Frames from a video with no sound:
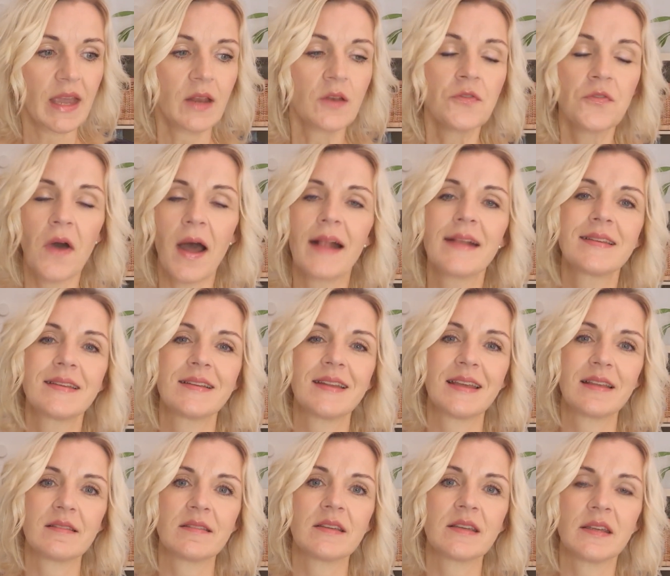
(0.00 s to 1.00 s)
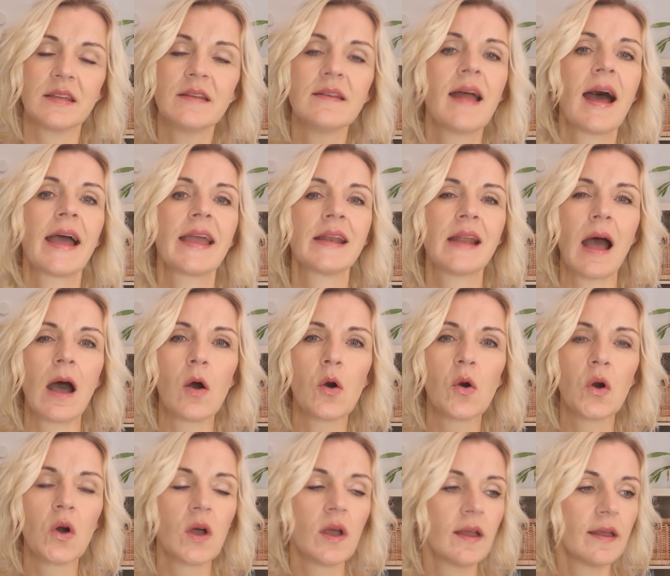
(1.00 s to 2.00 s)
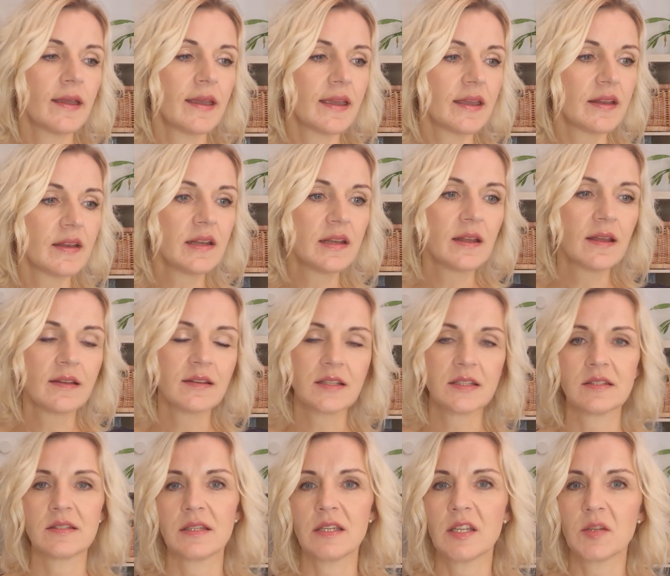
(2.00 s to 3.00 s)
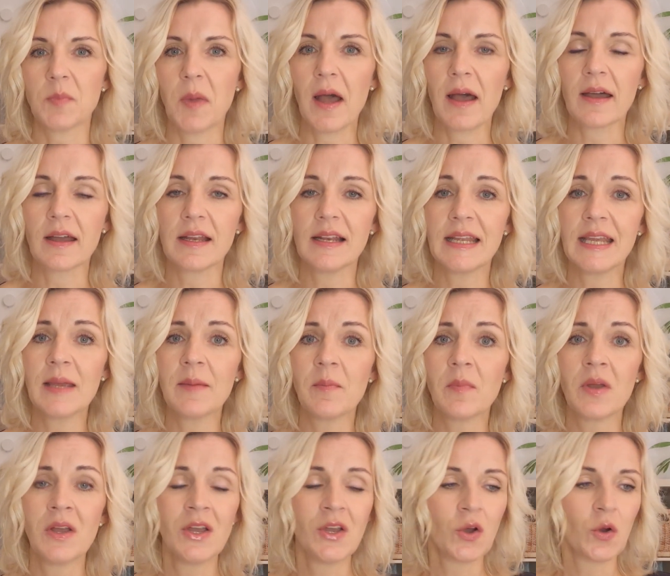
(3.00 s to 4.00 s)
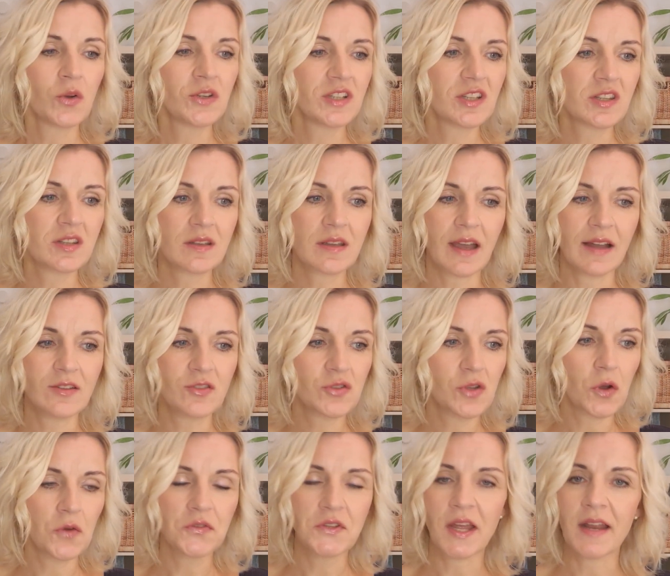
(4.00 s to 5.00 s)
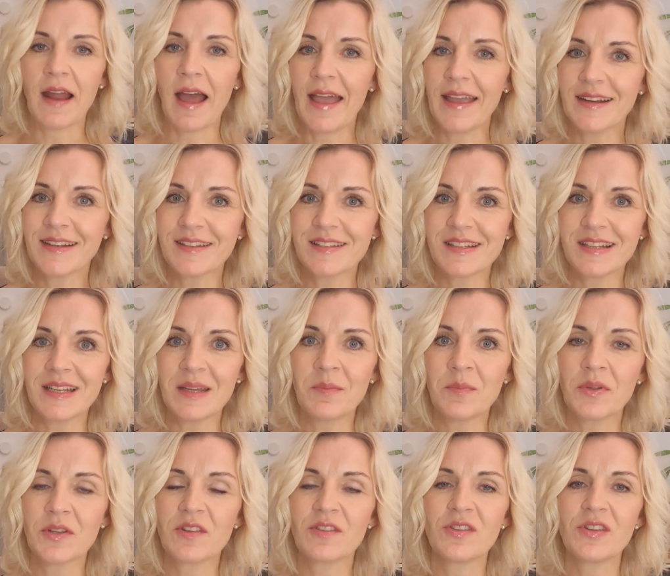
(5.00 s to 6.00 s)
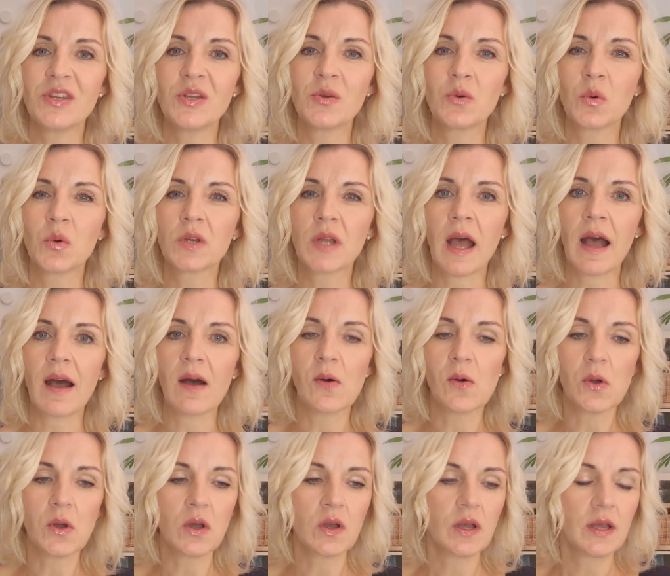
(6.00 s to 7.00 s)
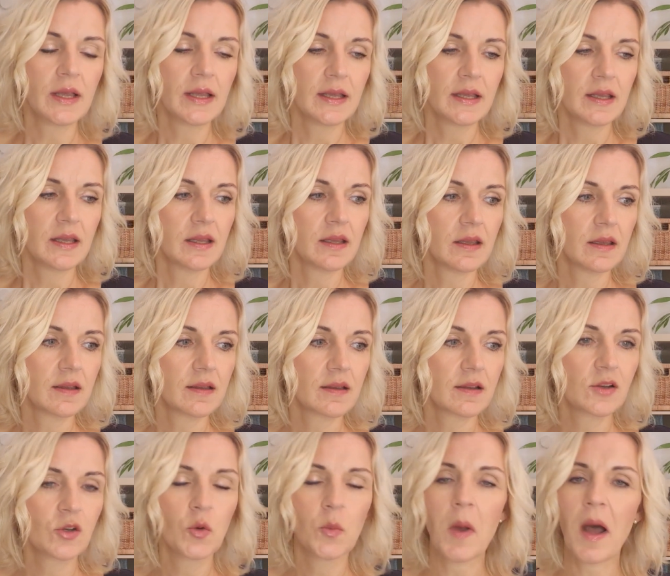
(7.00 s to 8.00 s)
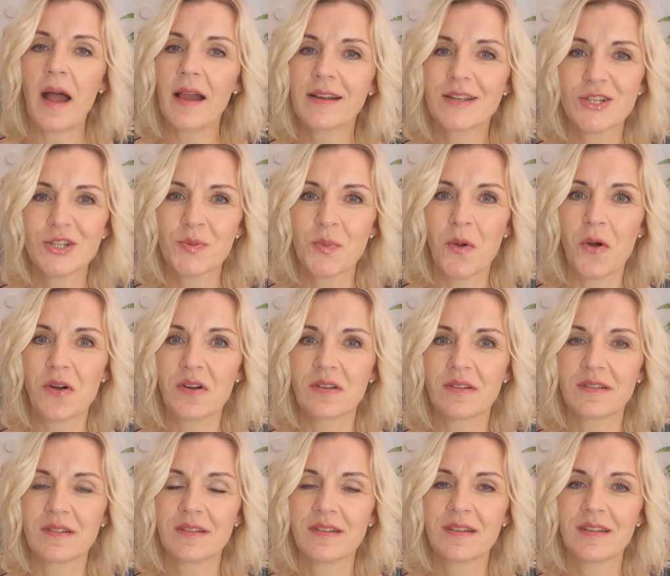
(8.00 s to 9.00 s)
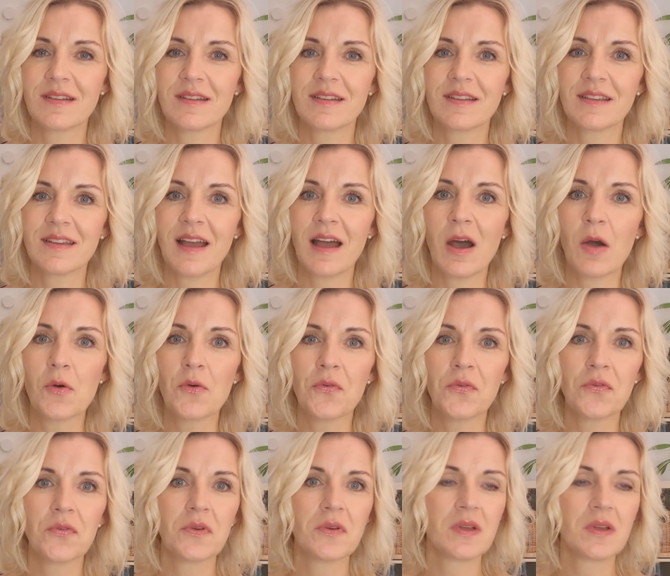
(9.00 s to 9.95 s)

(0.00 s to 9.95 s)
entfaltet es sich hinein auch in das sichtbare Leben. Und das kannst du auf dein eigenes Leben beziehen oder auch global gesprochen, ja, auf,